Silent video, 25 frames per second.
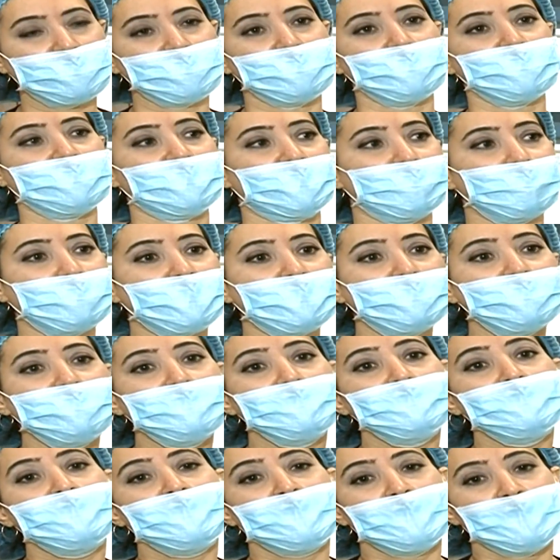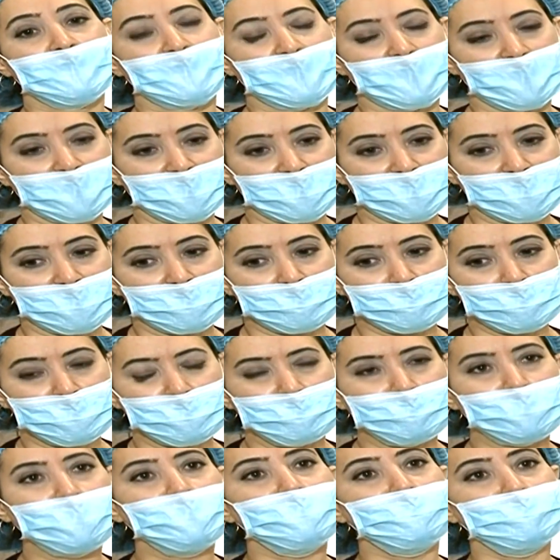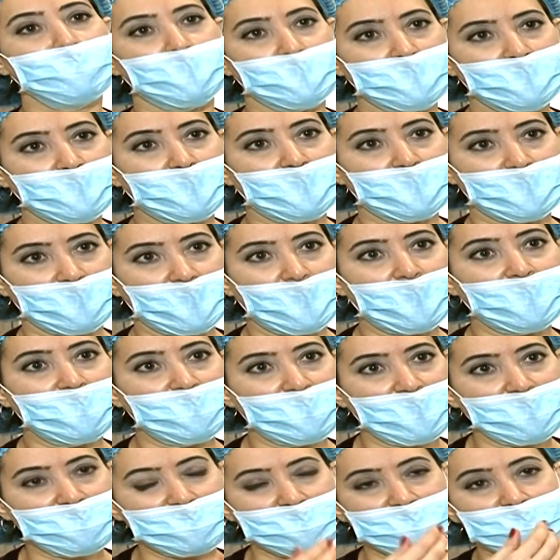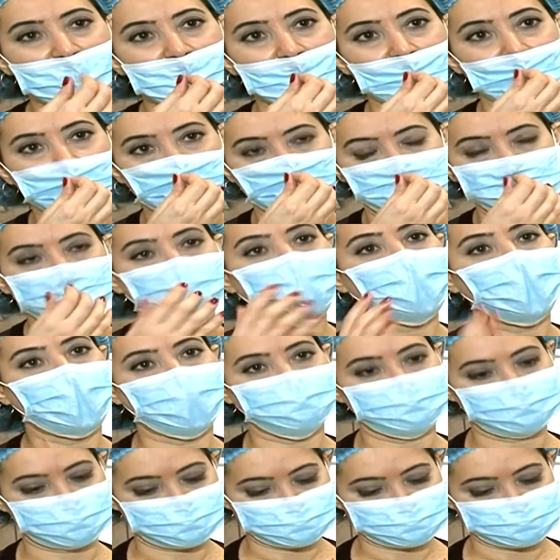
الشيء كمان آه، بيضمن على الأكيد نقدر نلقط